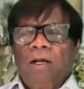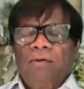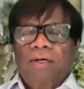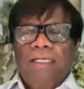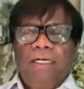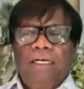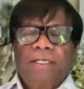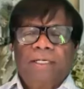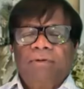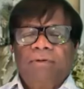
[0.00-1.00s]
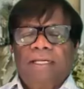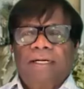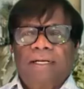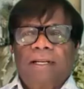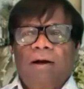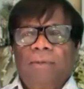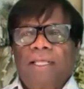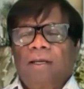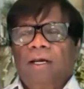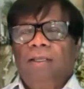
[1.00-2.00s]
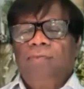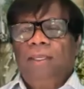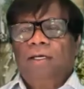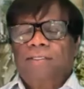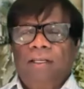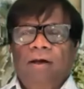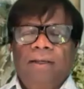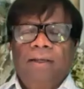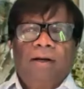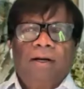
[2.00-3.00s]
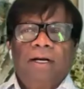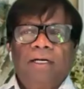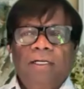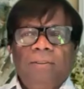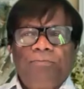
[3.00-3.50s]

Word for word: அவர்கள் ஈடுபட்டு வருகின்றனர் அமெரிக்கா இந்தியா சீனா ஆகிய நாடுகள்